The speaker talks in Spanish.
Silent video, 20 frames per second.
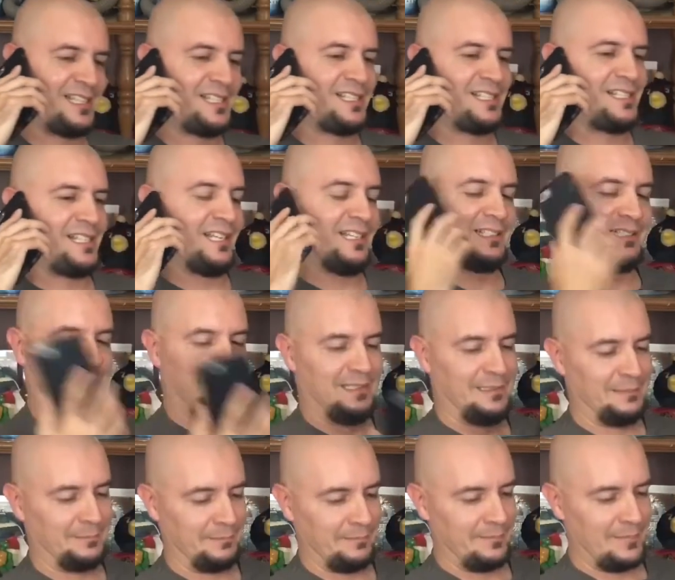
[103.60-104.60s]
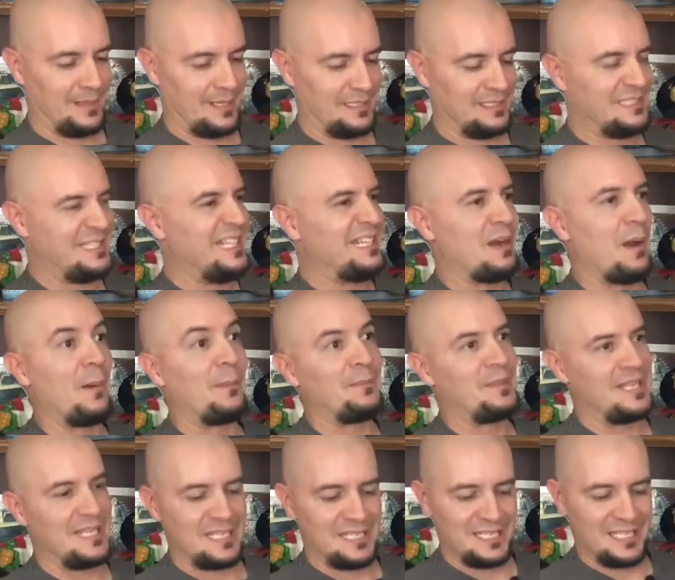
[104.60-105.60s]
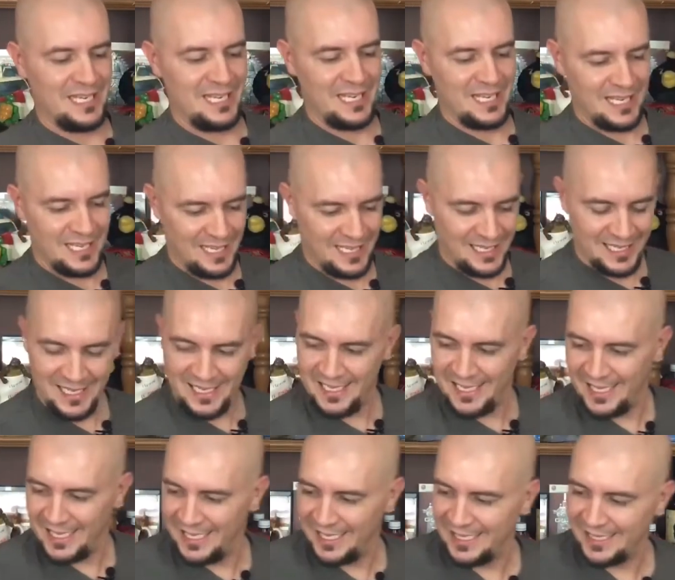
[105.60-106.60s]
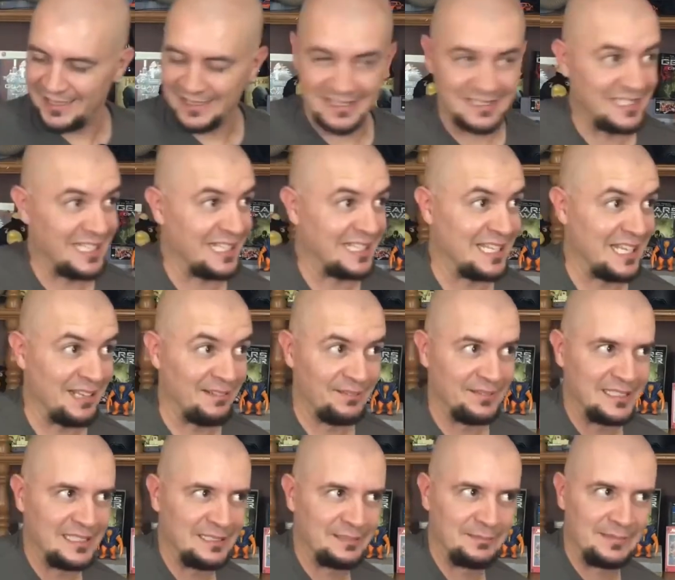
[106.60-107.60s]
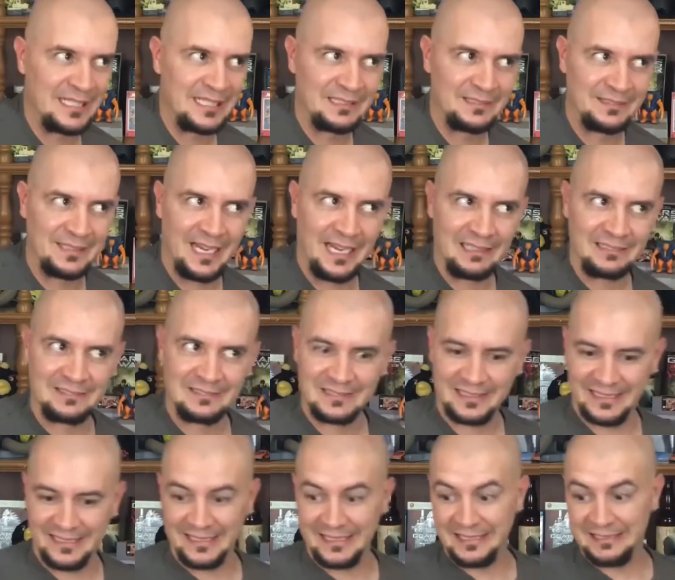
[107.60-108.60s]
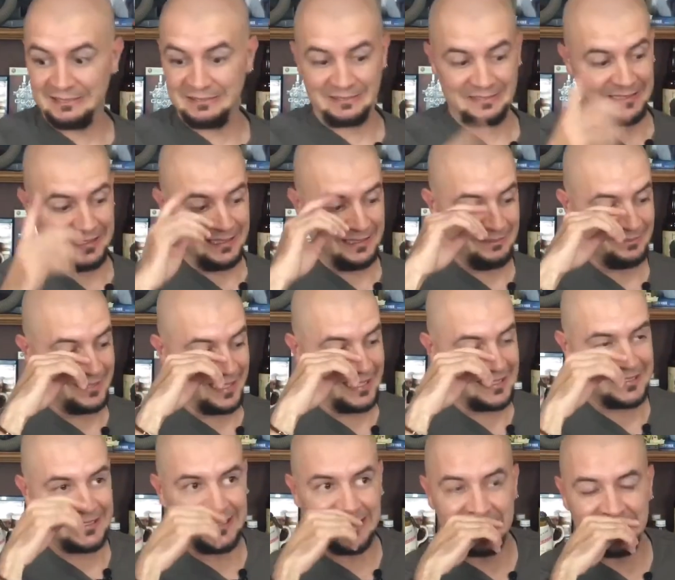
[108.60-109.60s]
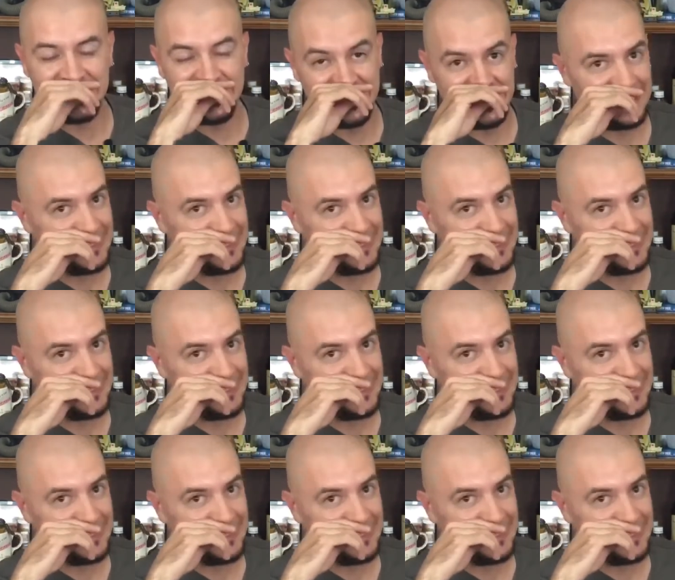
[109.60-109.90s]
sí, sí, no, pinche. Este team es más vago que no te imagino.